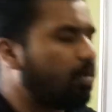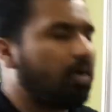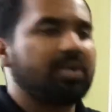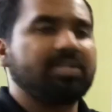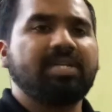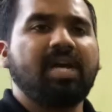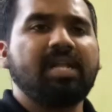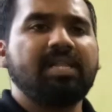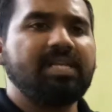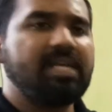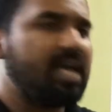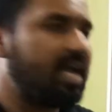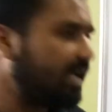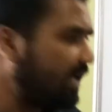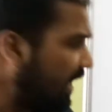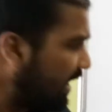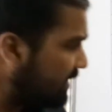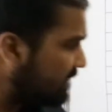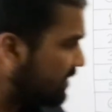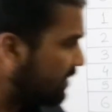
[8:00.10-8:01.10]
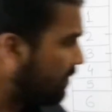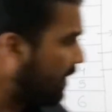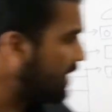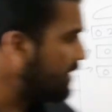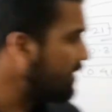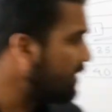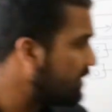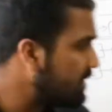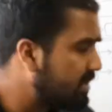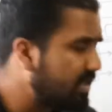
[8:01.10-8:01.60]
पहुंचा दिया है कैसे भाई
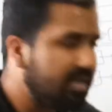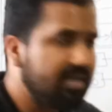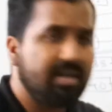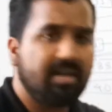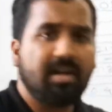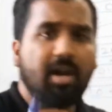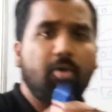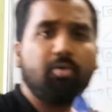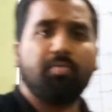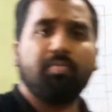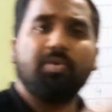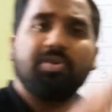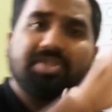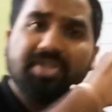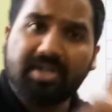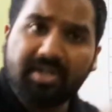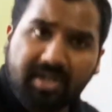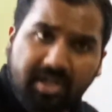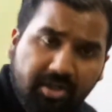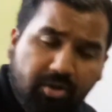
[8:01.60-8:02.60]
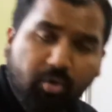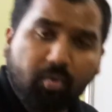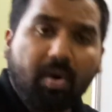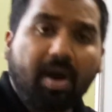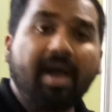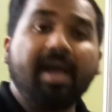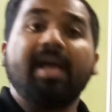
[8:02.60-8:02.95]
ये रिजल्टेंट आउटपुट जनरेट हुआ